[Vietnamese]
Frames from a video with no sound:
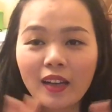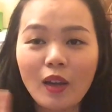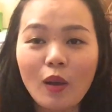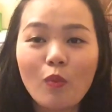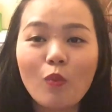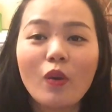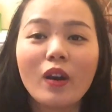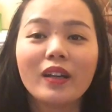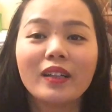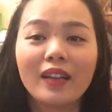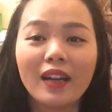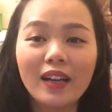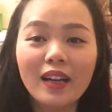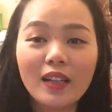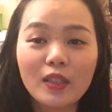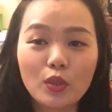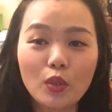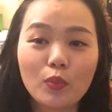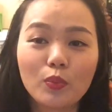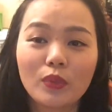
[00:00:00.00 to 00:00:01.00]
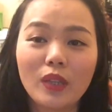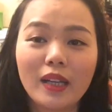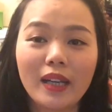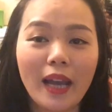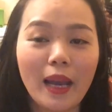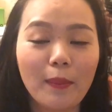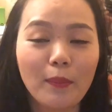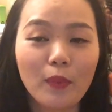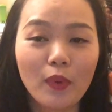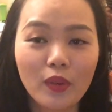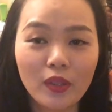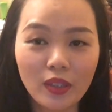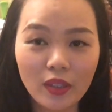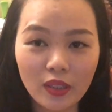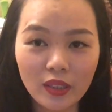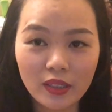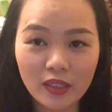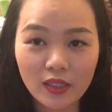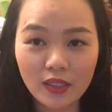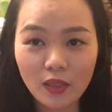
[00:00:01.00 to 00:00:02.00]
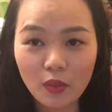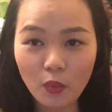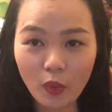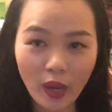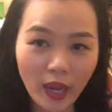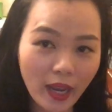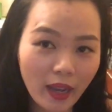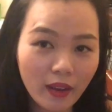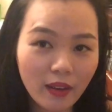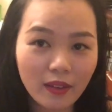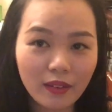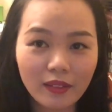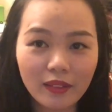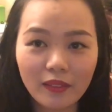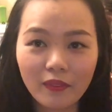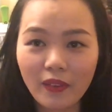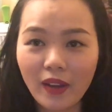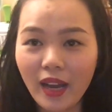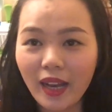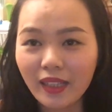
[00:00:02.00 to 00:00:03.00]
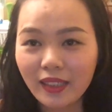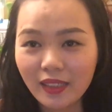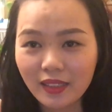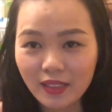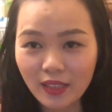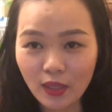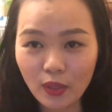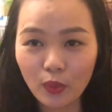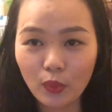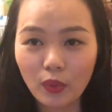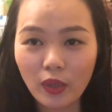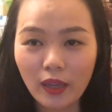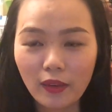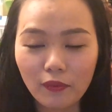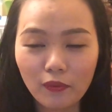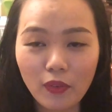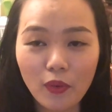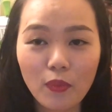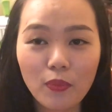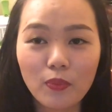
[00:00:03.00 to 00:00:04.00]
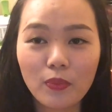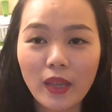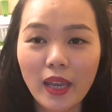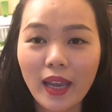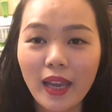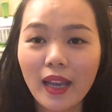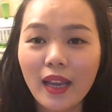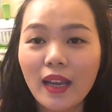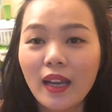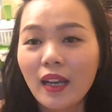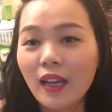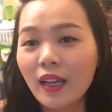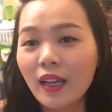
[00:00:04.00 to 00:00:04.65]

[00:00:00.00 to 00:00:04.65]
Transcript: Không quên gửi lời chúc tất cả mọi người sức khỏe và thật nhiều hạnh phúc nha.